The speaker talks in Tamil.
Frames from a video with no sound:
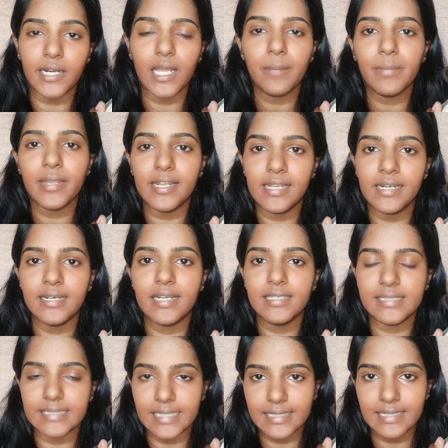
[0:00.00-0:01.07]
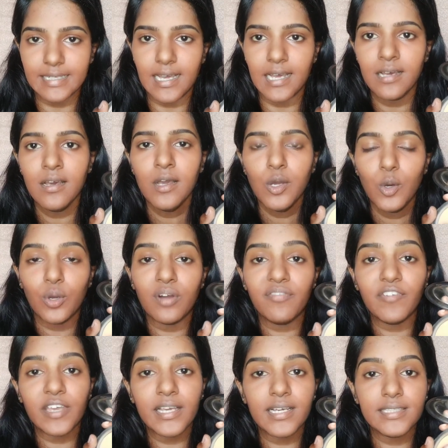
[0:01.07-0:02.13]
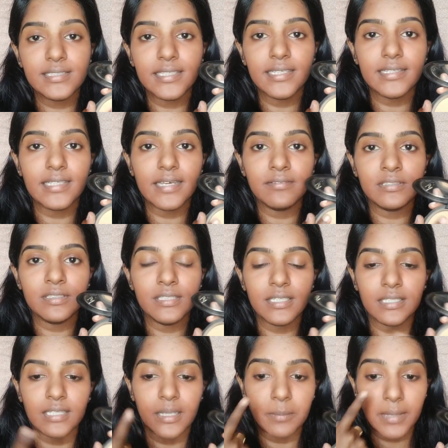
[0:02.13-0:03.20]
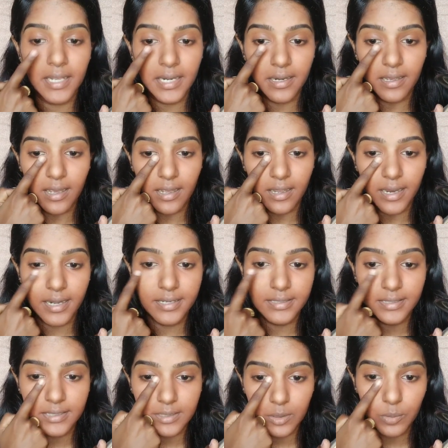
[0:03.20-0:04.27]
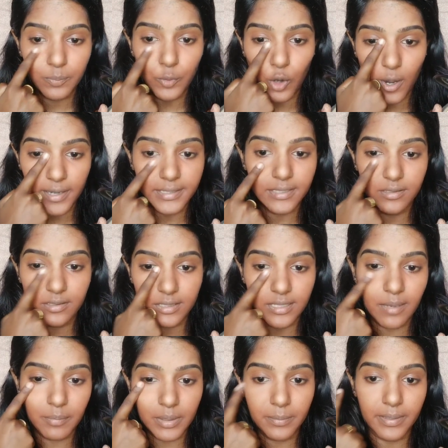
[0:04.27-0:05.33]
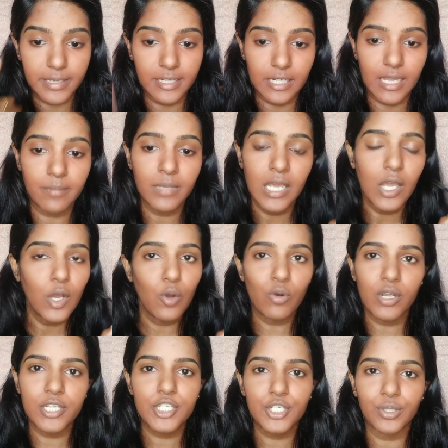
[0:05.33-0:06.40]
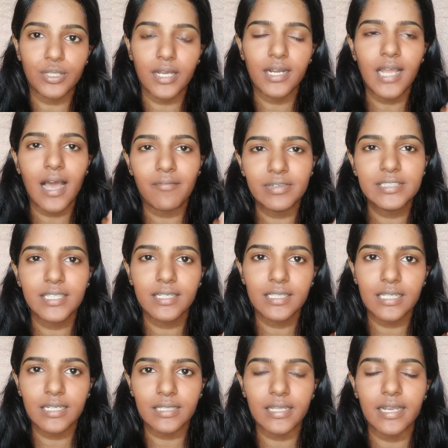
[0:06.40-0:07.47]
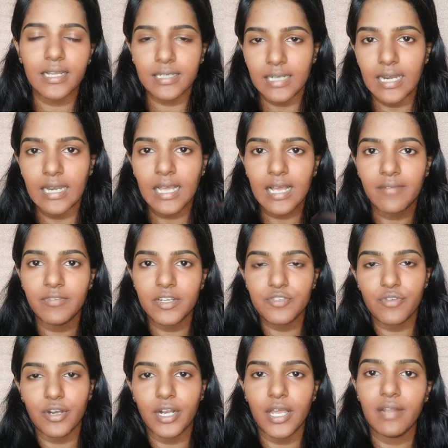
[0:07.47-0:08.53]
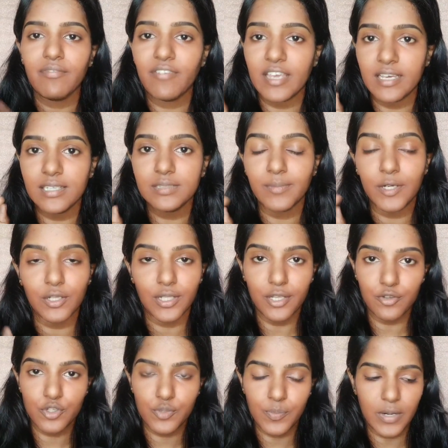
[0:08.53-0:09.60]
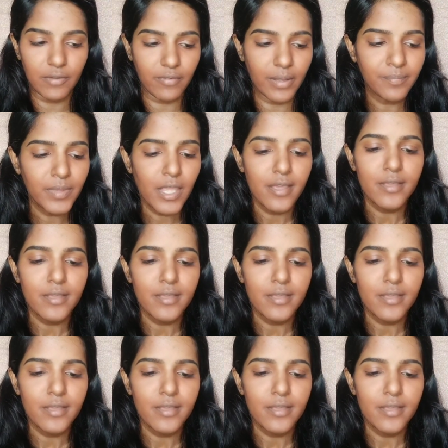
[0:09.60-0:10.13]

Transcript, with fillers: பண்ணலாம் இல்லைனா டிரெக்டாக உங்கள் ஃபிங்கர்ஸ் எடுத்தே வந்து நீங்கள் இப்படி எடுத்து ப்ராடக்ட்டை வந்து அப்ளை பண்ணிக்கலாம் உங்கள் இஷ்டம் தான் நான் அவசரத்தில் இருந்தேன் எனக்கு நல்ல கவரேஜ் வேணும்னா ஃபிங்கர்ஸ் மட்டும்தான் யூஸ் பண்ணுவேன்